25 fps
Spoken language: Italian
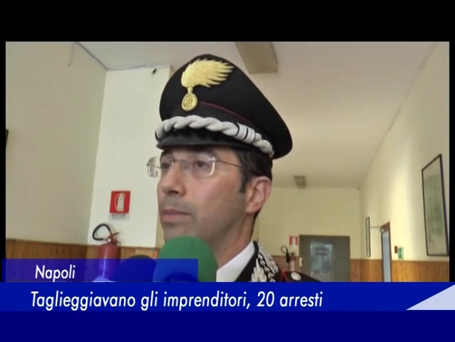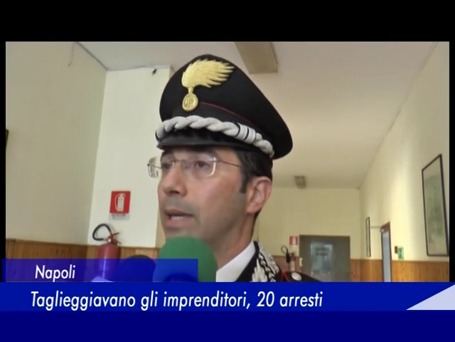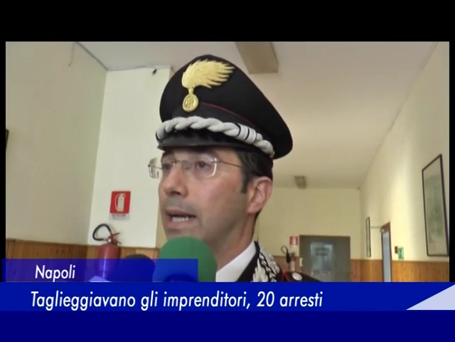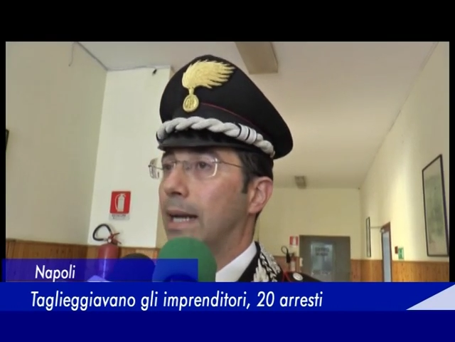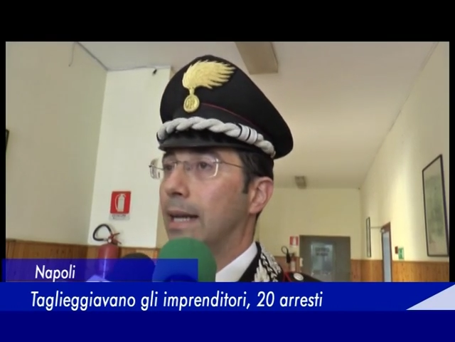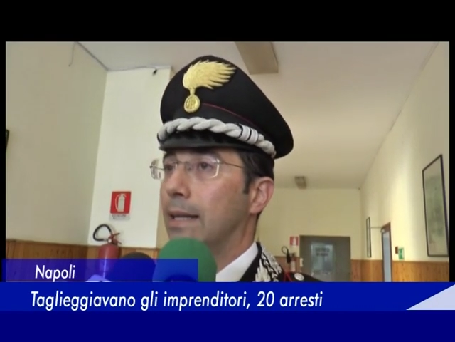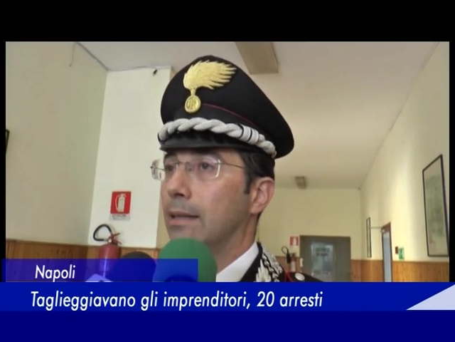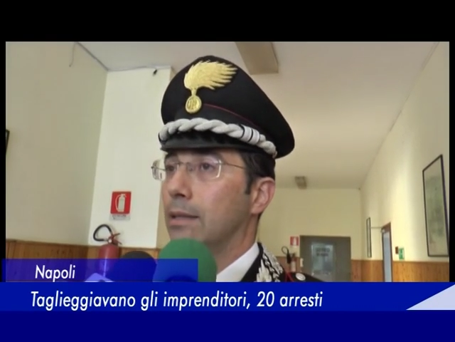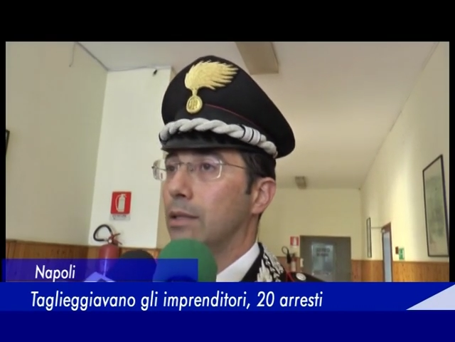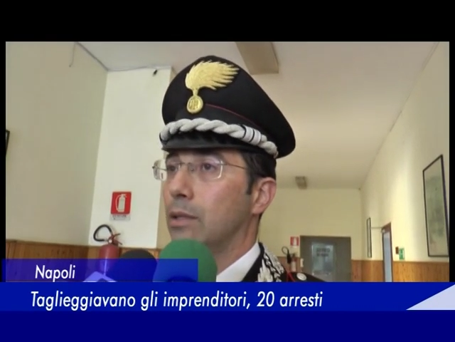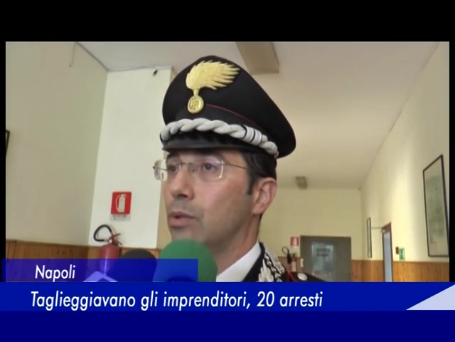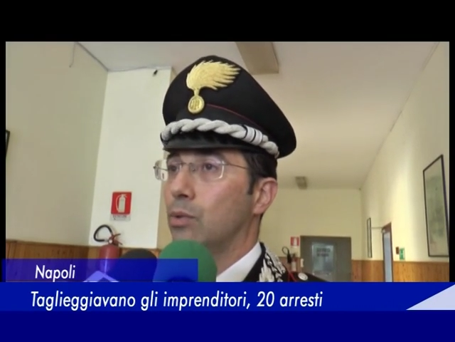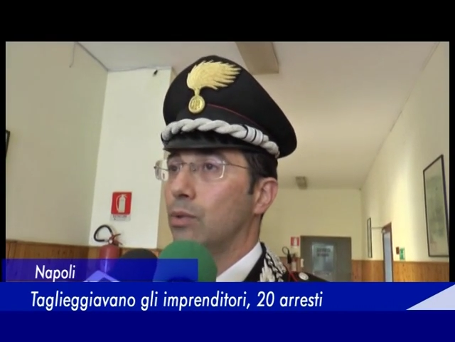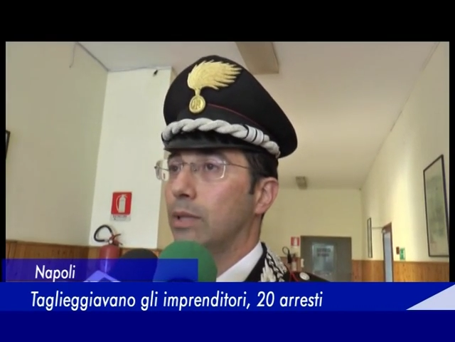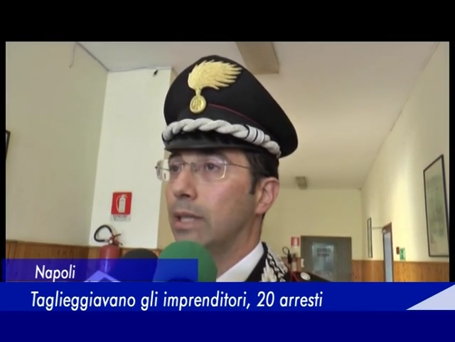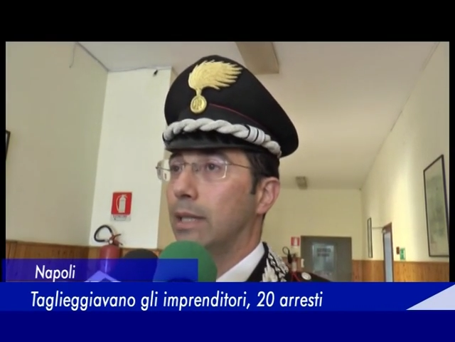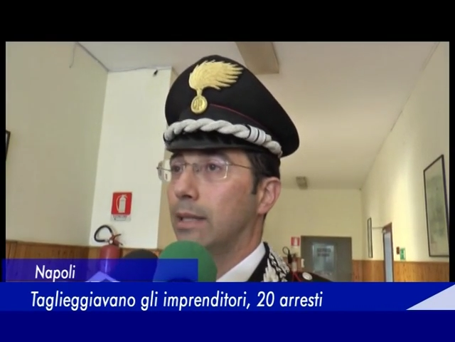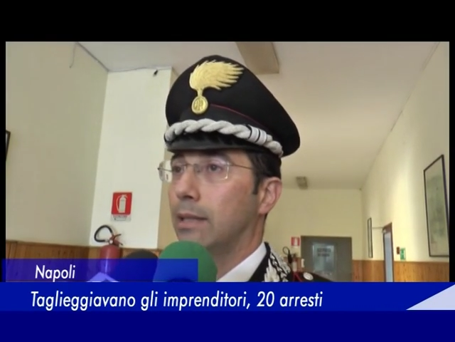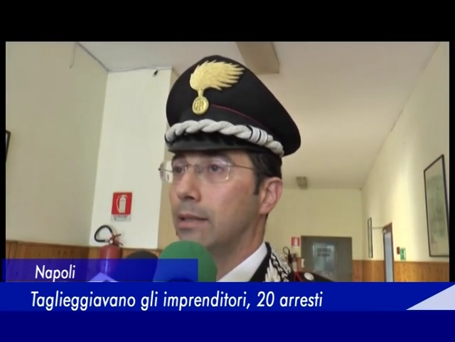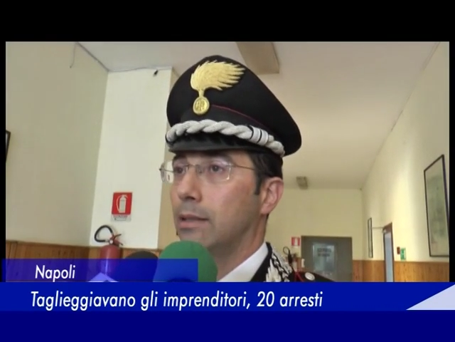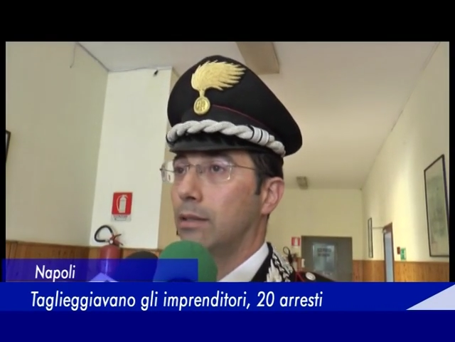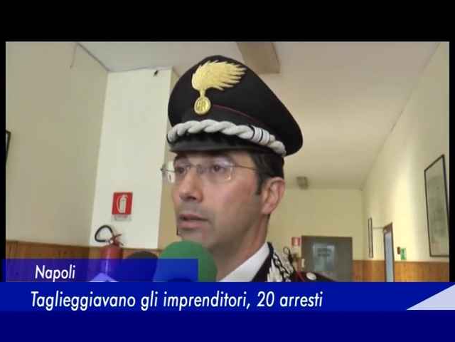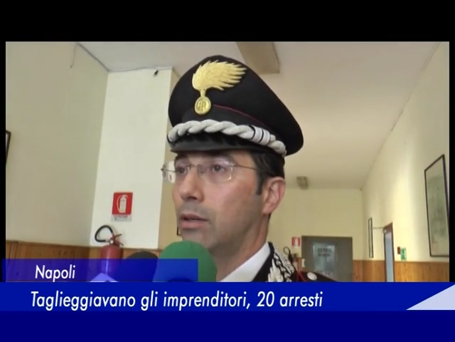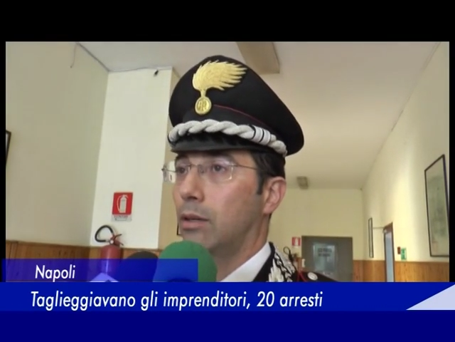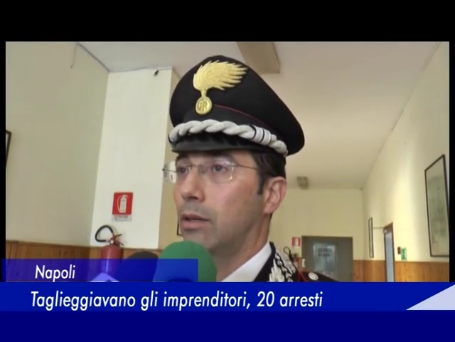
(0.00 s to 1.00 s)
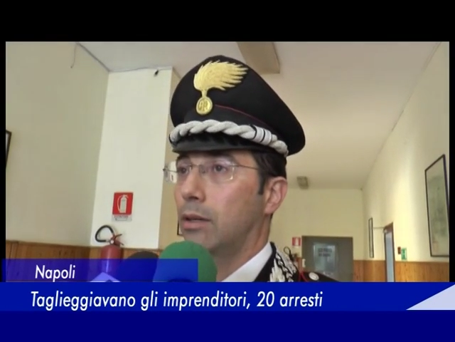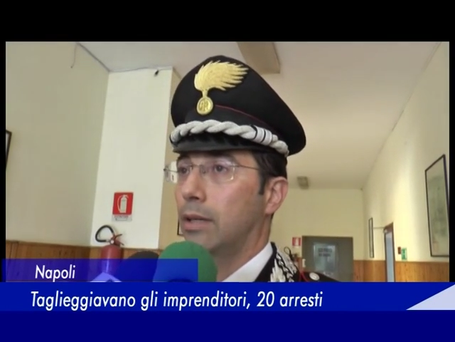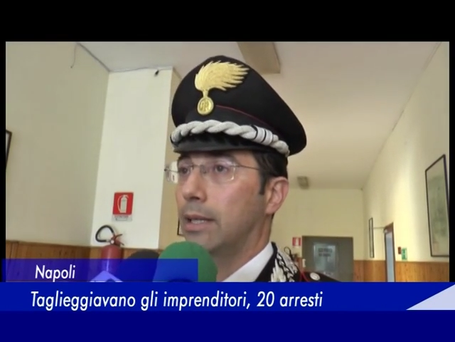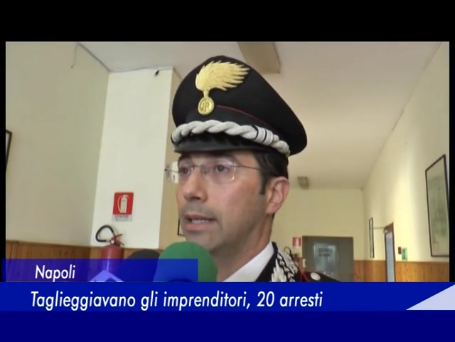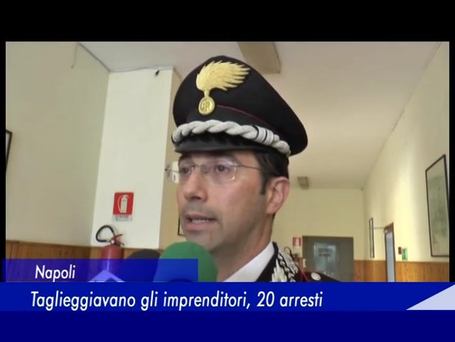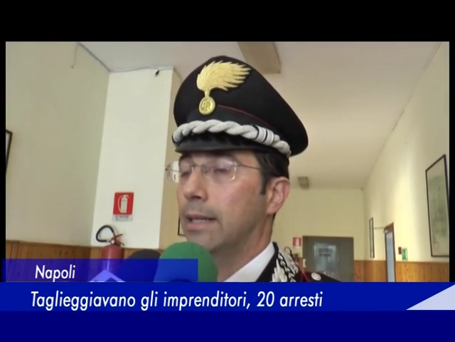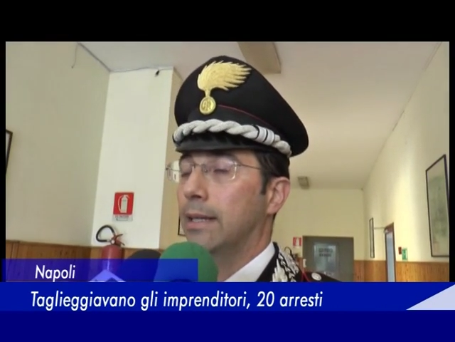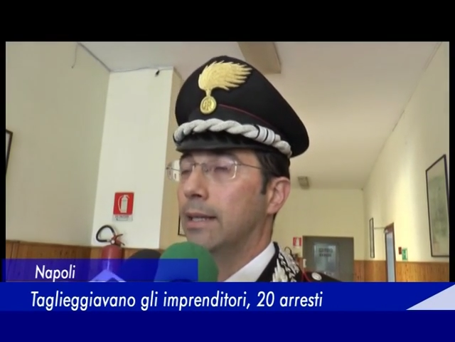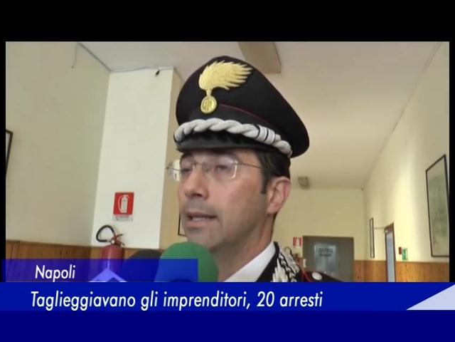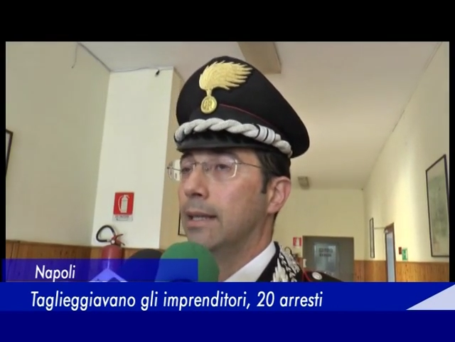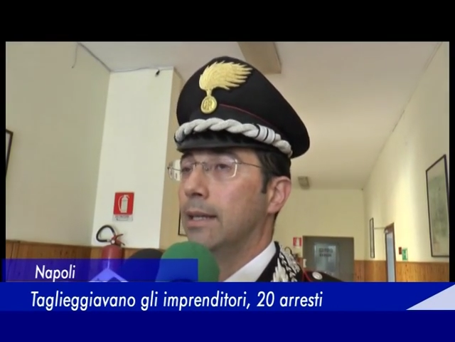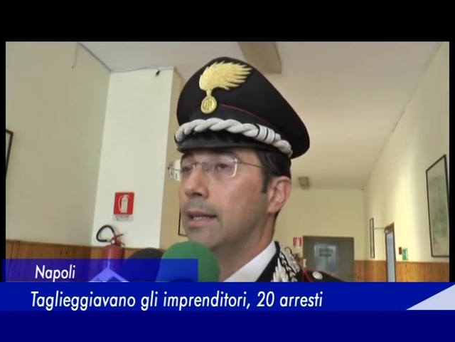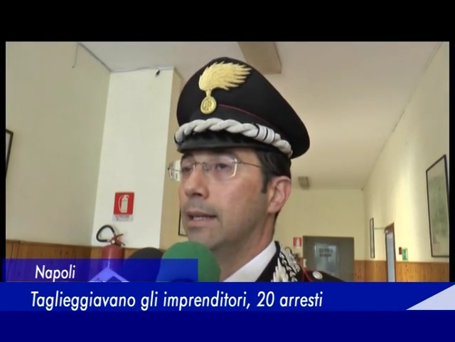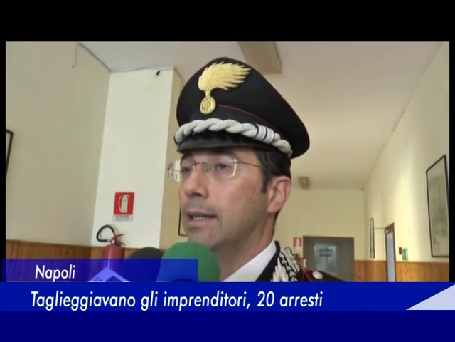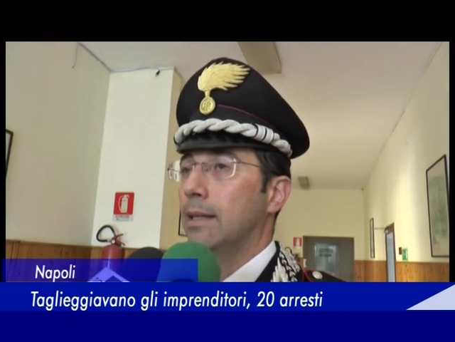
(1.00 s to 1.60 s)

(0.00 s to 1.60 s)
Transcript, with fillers: operanti sui territori